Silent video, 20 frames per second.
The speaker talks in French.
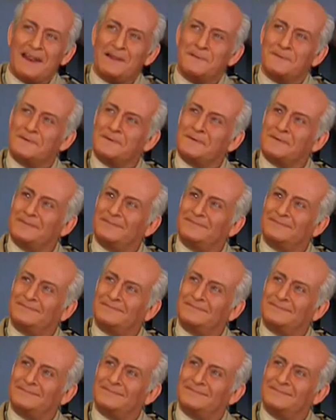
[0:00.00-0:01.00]
le,
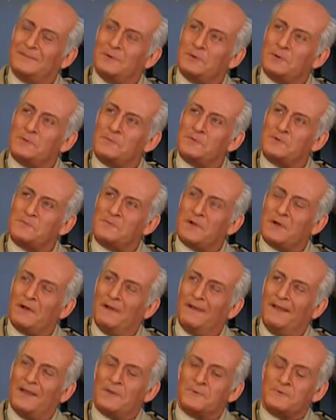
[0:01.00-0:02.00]
le moment
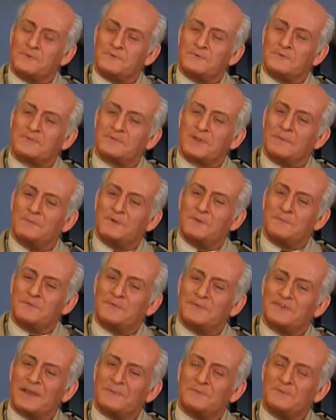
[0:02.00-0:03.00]
où nous nous sommes le
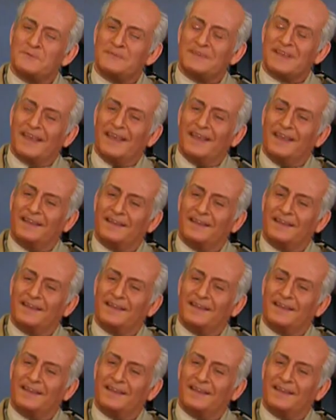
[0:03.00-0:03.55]
plus amusés